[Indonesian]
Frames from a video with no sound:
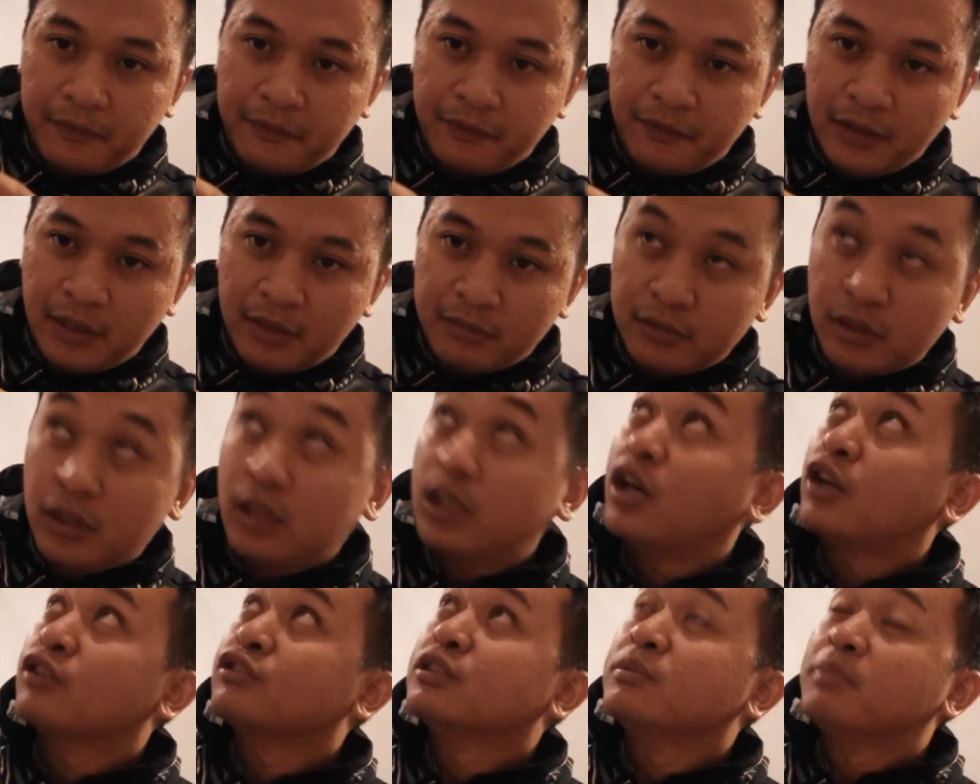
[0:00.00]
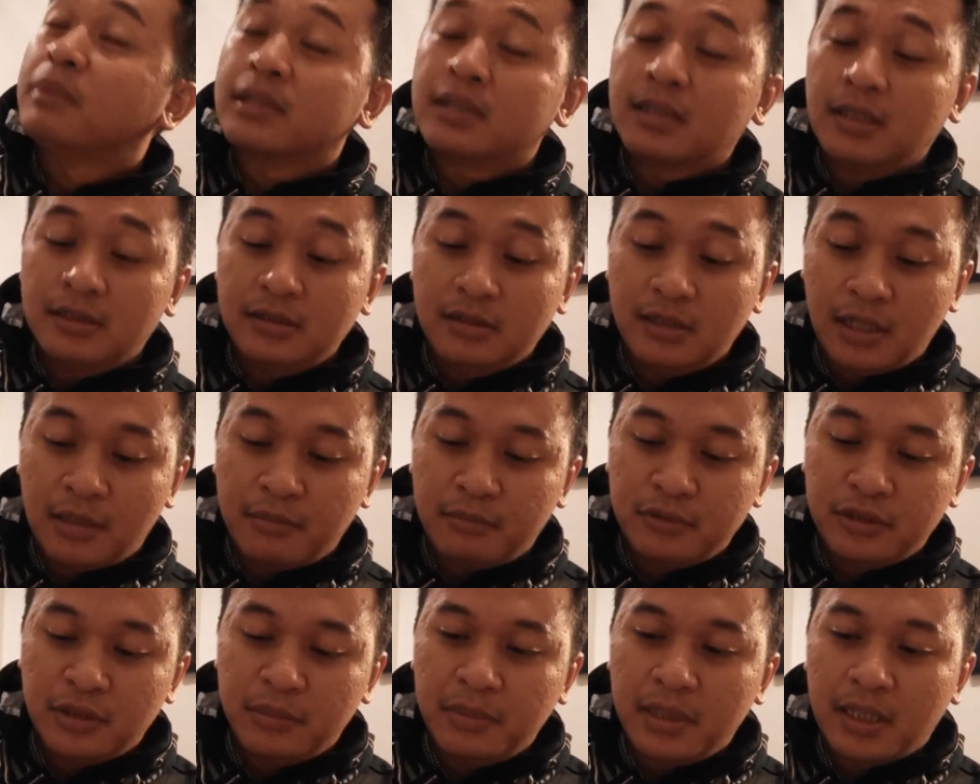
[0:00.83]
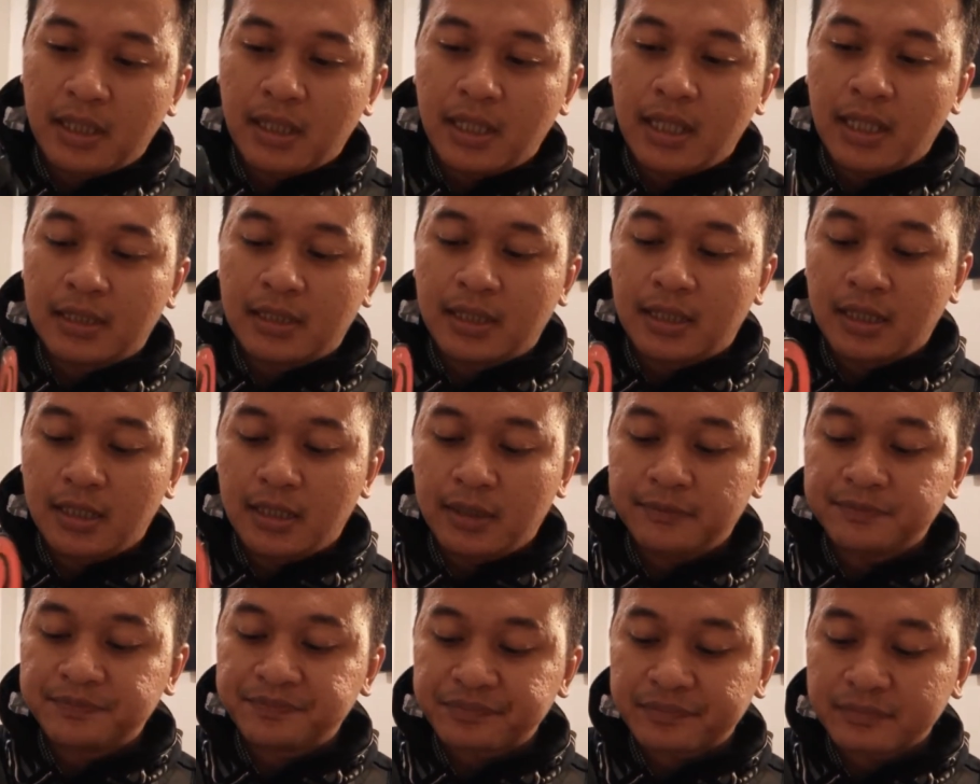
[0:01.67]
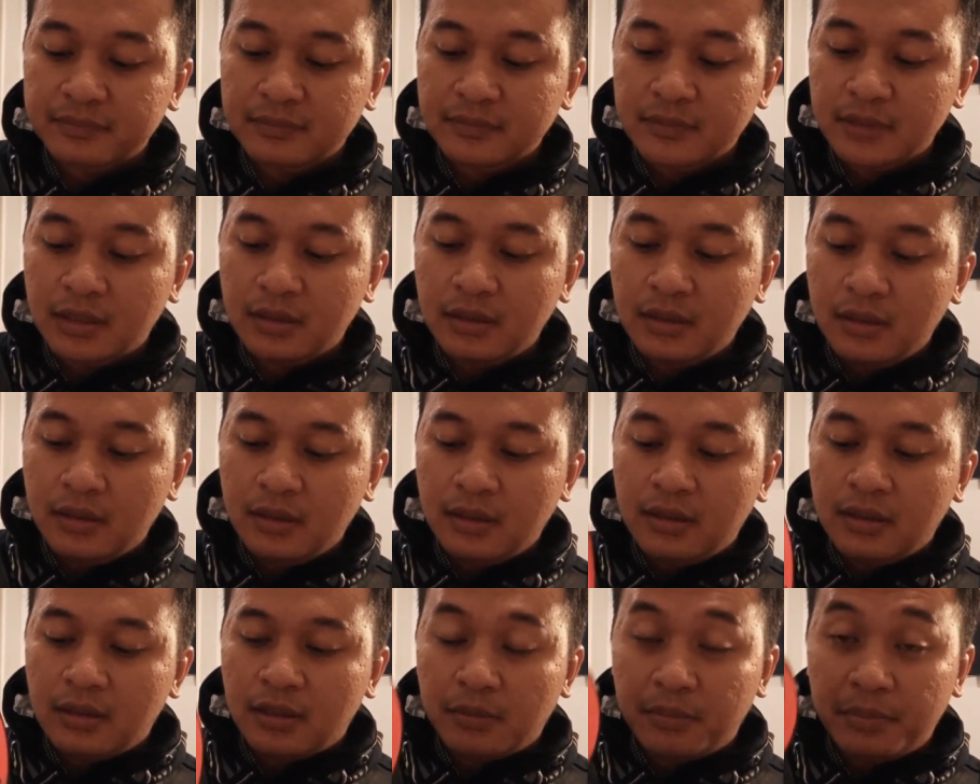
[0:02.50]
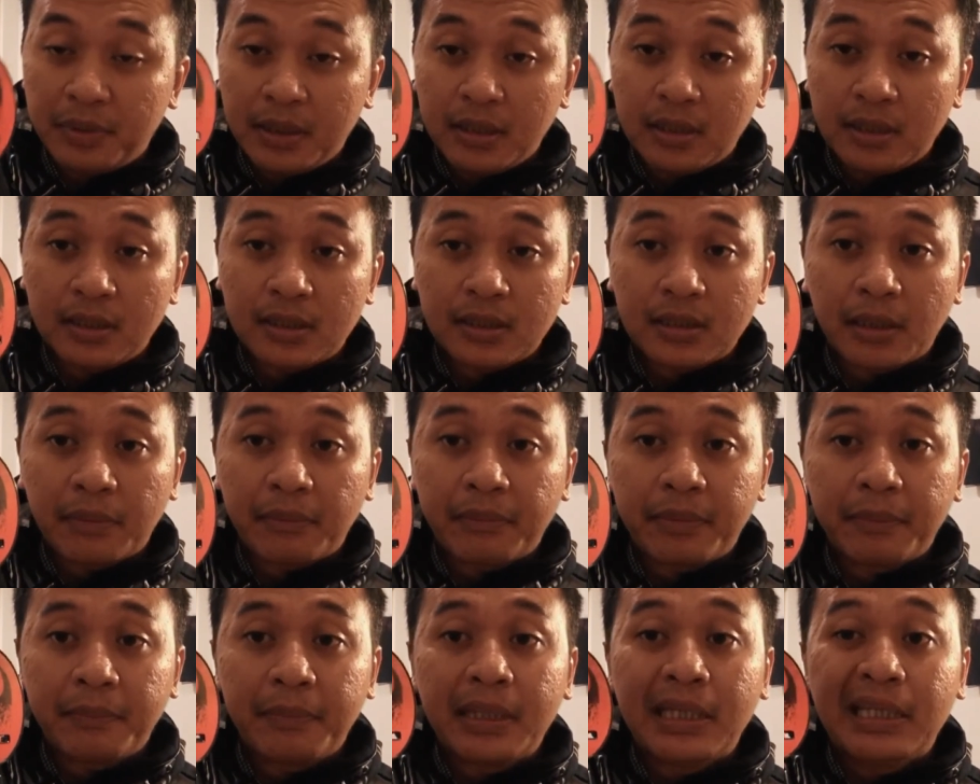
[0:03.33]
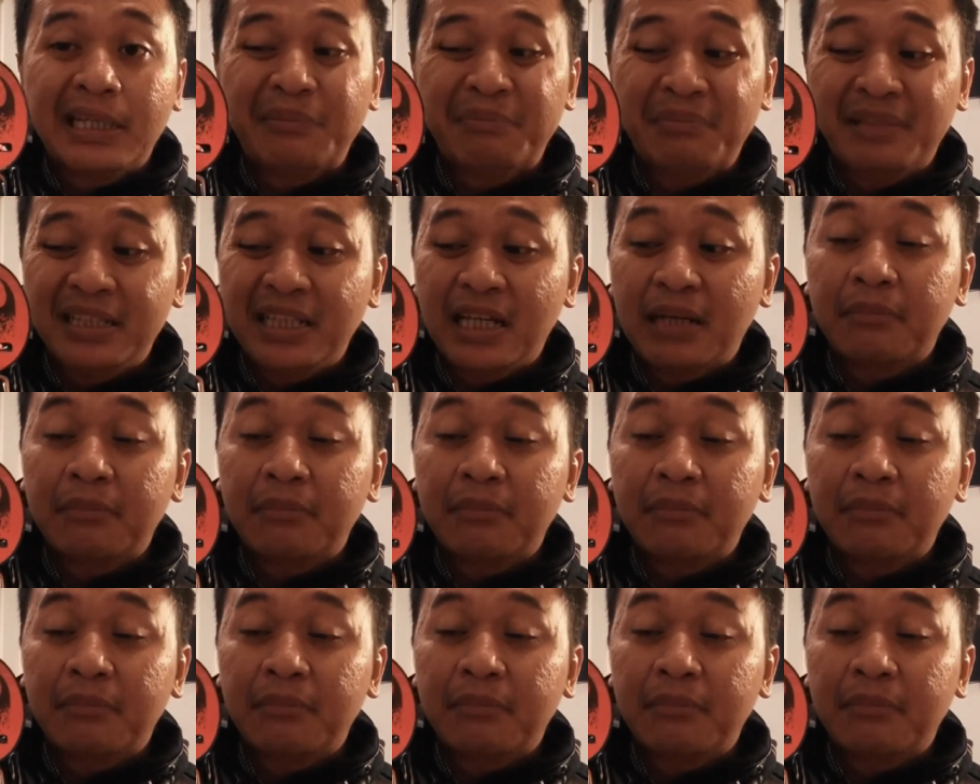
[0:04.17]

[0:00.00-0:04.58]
filmnya ini harus dimatiin sih lampunya biar kelihatan ya tapi intinya sampai beli